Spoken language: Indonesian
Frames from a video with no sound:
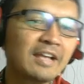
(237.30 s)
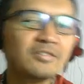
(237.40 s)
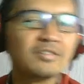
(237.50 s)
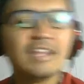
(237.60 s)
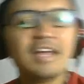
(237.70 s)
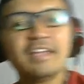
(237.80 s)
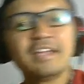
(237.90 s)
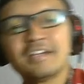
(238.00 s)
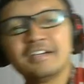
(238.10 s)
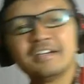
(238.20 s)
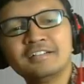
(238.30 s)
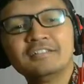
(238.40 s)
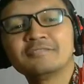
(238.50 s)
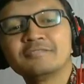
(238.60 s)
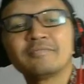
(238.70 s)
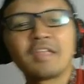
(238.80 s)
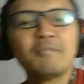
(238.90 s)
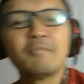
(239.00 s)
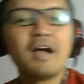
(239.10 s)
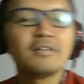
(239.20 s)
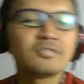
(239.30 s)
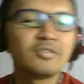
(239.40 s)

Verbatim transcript: lanjut lagi ke Bang